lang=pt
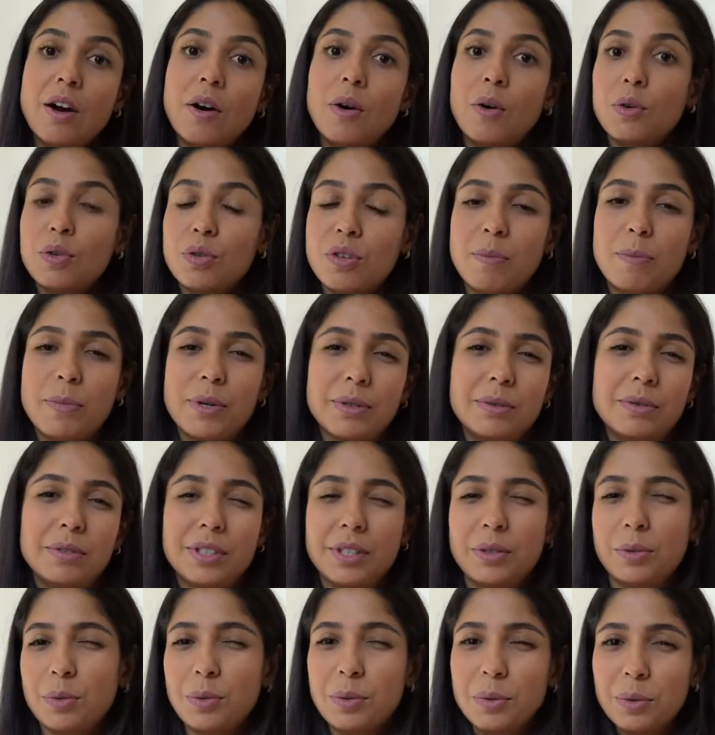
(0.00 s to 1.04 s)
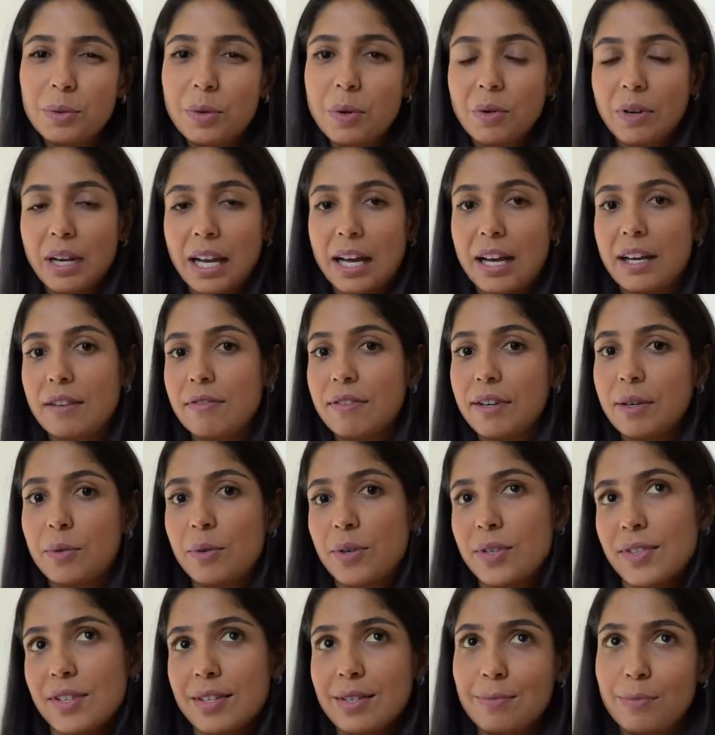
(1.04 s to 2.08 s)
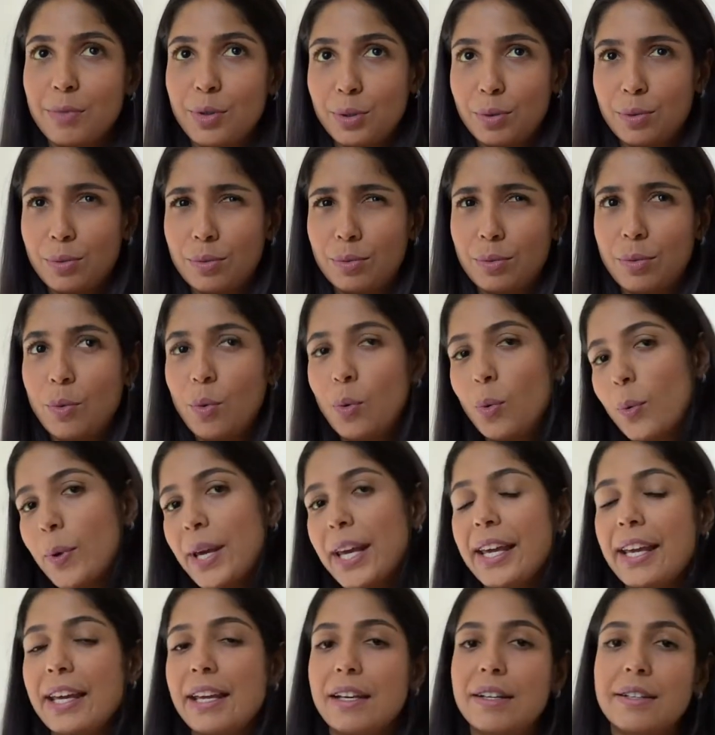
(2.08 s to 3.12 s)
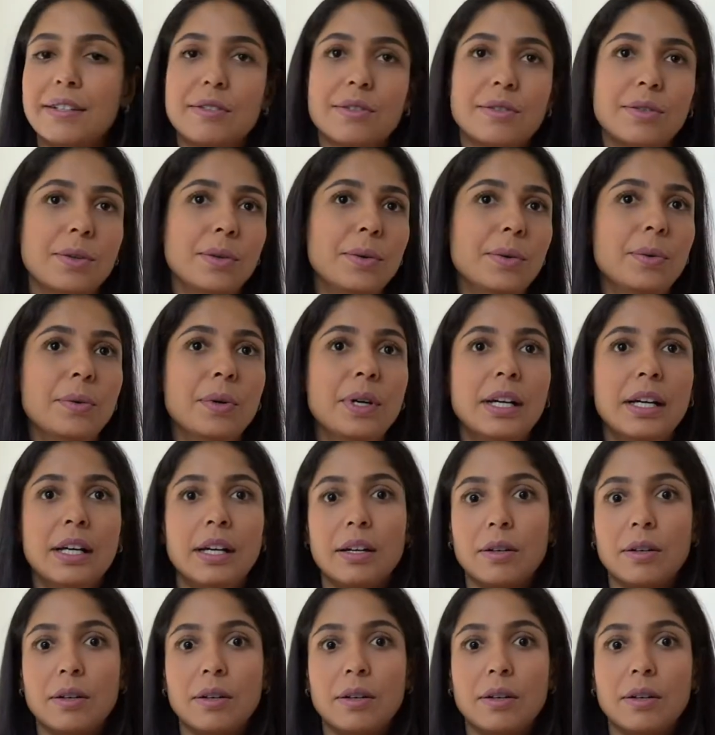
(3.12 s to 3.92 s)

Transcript: ou só pergunta no Google Live, coisas muito ruins ou